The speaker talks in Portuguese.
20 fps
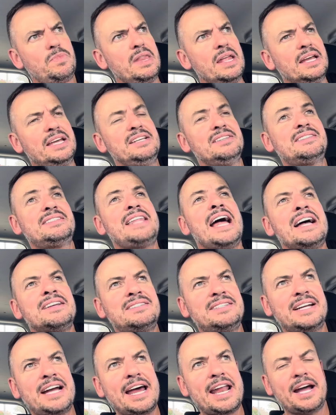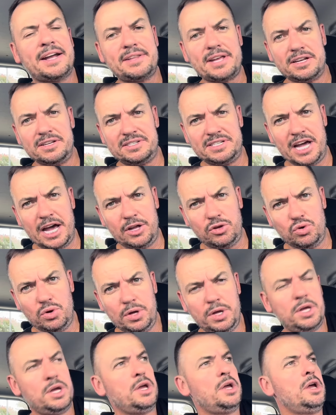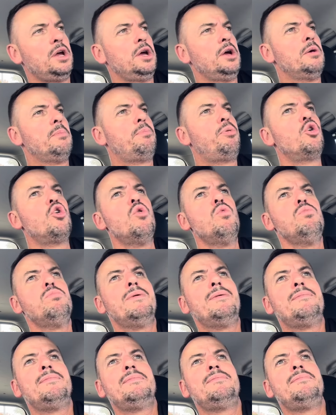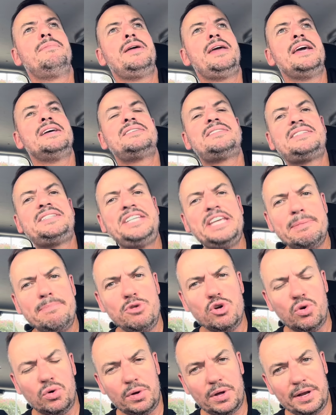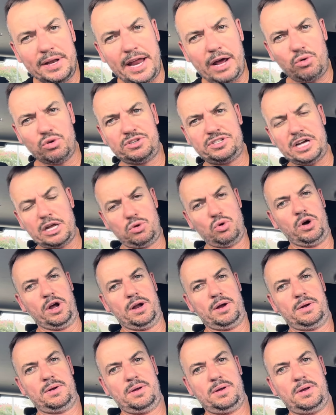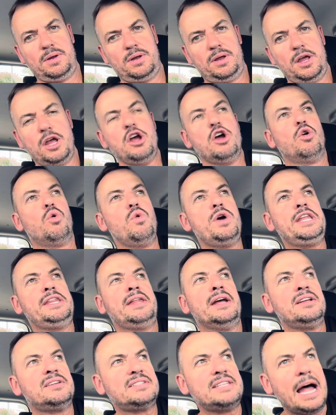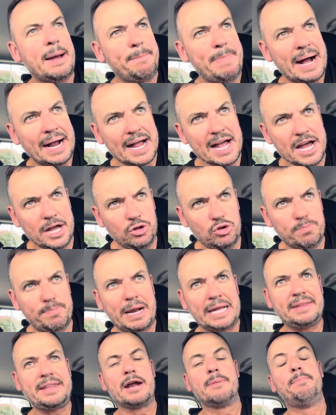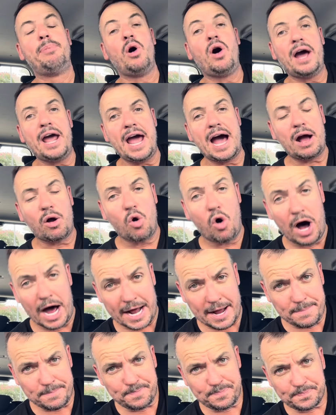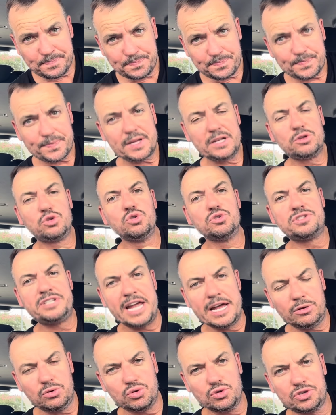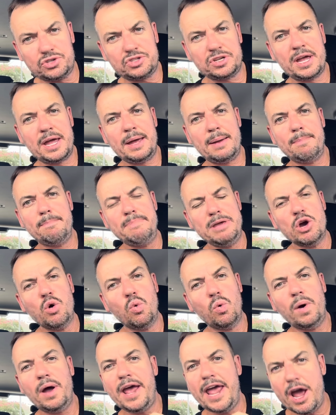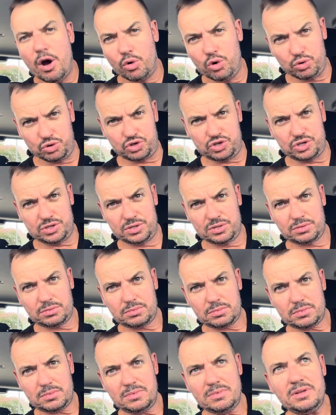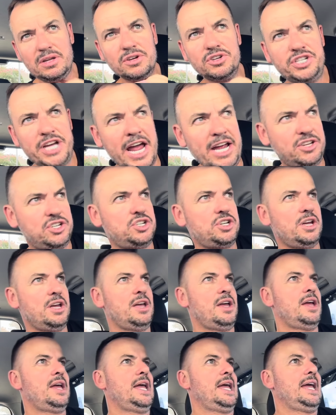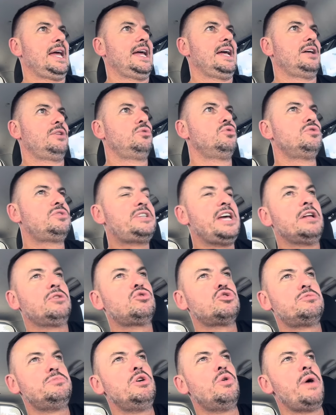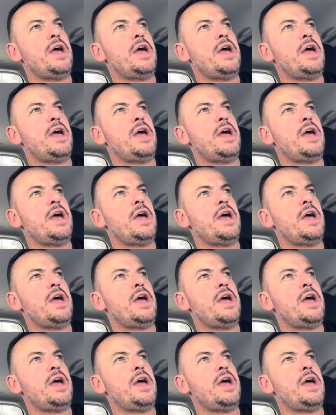que está se caracterizando por um exímio negociador. O Inter está pagando para ter Borré agora 200 mil euros. Gente, 200 mil